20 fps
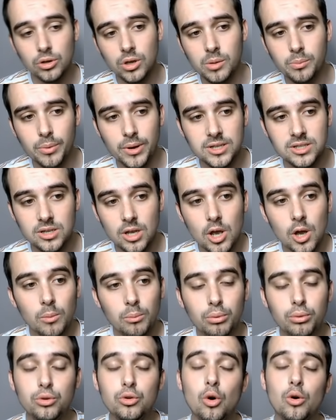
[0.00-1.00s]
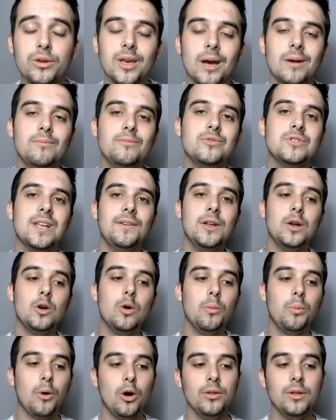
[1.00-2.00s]
qui passe plutôt au calme, vous allez
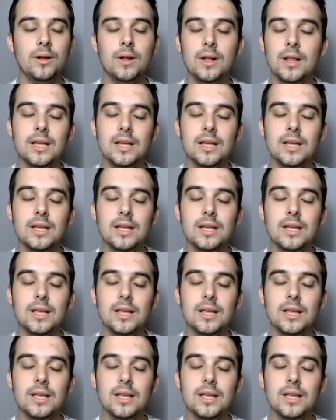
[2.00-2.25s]
comprendre,